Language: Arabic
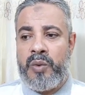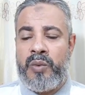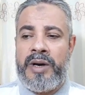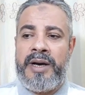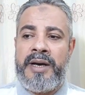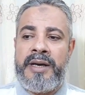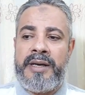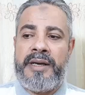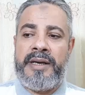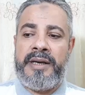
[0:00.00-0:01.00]
وان
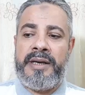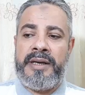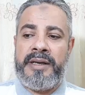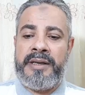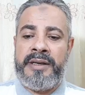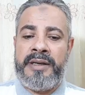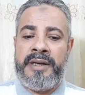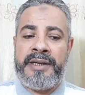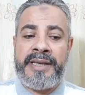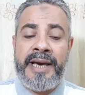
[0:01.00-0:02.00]
آه،
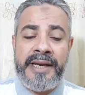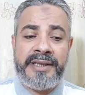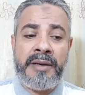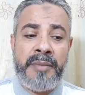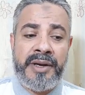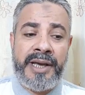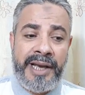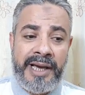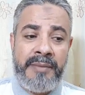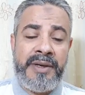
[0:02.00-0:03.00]
كانت المراه
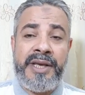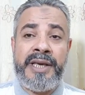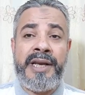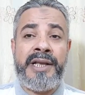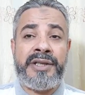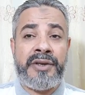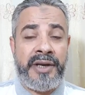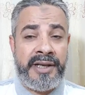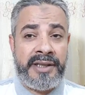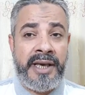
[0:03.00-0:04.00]
الحامل هي التي
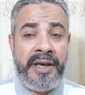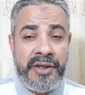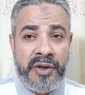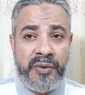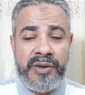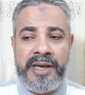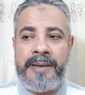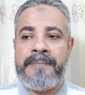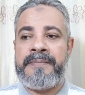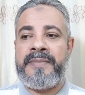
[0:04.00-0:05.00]
رات هذه
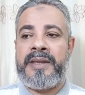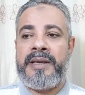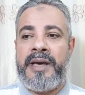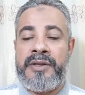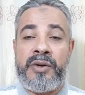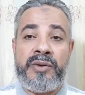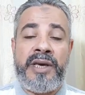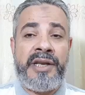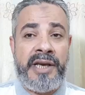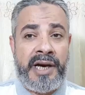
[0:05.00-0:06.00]
الرؤيه هذه
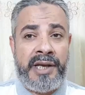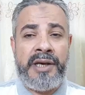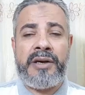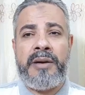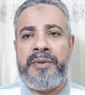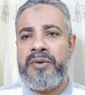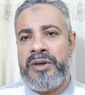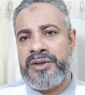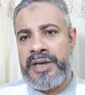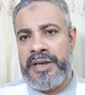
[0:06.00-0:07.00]
الرؤيه لها علاقه بنوع
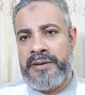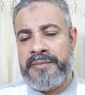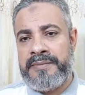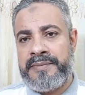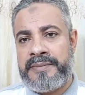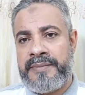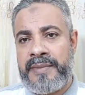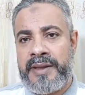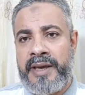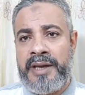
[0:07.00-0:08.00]
الجنين
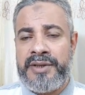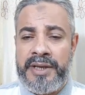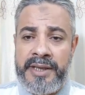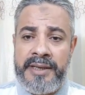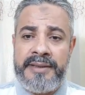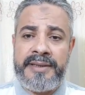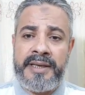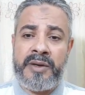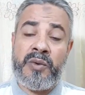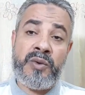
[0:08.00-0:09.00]
الجنين
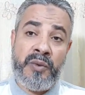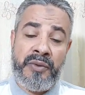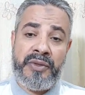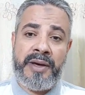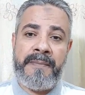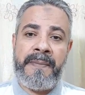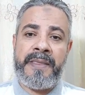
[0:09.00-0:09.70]
سيكون انثى